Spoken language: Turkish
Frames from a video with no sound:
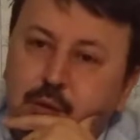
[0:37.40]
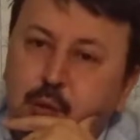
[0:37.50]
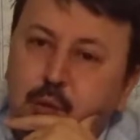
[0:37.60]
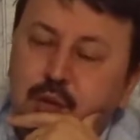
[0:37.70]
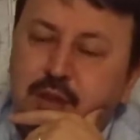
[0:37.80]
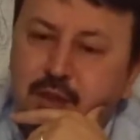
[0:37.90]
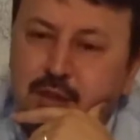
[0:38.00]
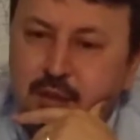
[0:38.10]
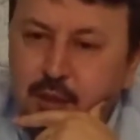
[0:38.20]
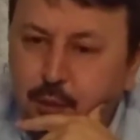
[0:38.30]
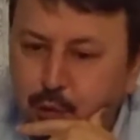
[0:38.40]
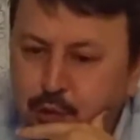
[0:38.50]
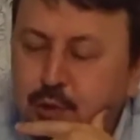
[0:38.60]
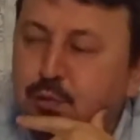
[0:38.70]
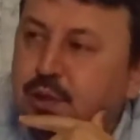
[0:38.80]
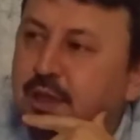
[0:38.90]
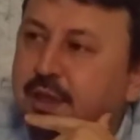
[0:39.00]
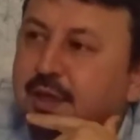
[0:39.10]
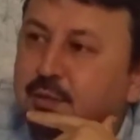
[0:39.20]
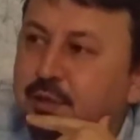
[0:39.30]
Türklerin göç
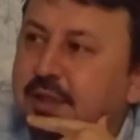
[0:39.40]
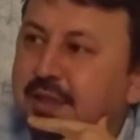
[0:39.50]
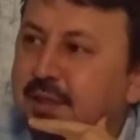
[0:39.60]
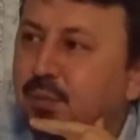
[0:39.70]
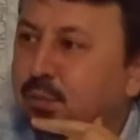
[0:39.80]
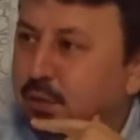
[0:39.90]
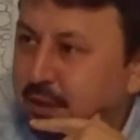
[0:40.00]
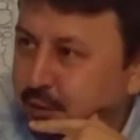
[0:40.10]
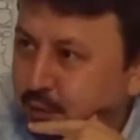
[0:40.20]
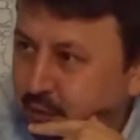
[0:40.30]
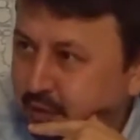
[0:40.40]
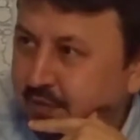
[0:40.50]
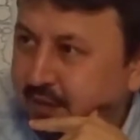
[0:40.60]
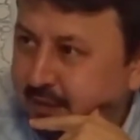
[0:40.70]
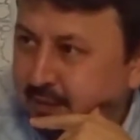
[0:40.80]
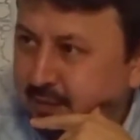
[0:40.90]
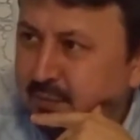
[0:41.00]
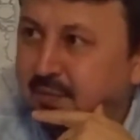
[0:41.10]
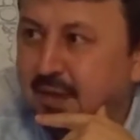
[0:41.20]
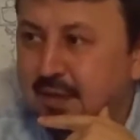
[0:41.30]
güzergahı üzerinde bulunan coğrafyaydı
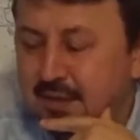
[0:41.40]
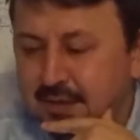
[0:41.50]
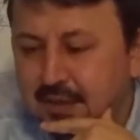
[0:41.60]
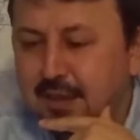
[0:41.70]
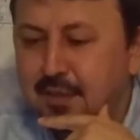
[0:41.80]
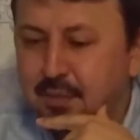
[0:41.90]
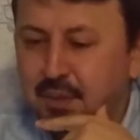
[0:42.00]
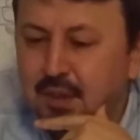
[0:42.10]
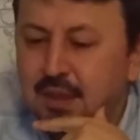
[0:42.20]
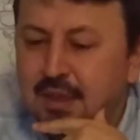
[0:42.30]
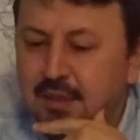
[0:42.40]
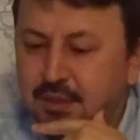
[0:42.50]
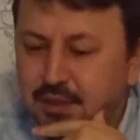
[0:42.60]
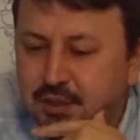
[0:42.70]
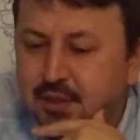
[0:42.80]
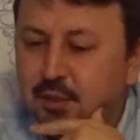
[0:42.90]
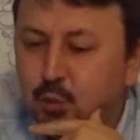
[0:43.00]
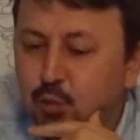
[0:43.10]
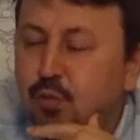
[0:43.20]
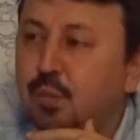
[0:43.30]
değil mi? Ve eskiden biri çeşitli
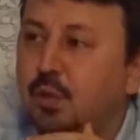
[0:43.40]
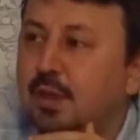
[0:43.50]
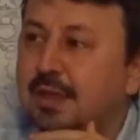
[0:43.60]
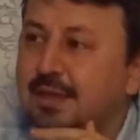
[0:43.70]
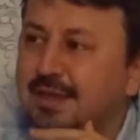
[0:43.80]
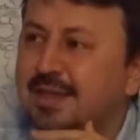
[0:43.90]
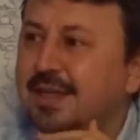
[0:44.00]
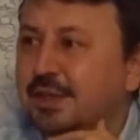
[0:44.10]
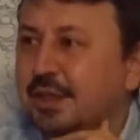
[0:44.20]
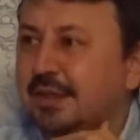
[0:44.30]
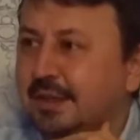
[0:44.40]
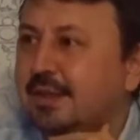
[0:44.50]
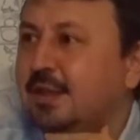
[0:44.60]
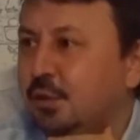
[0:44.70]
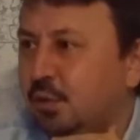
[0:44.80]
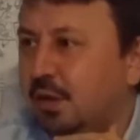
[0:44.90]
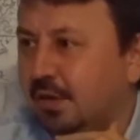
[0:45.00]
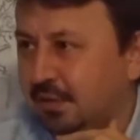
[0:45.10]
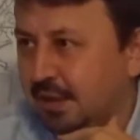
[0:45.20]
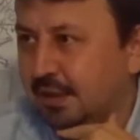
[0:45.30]
Türk boylarının yaşadığı
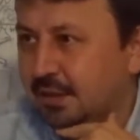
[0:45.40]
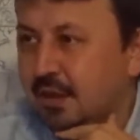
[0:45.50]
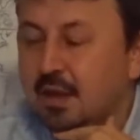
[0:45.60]
coğrafyaydı.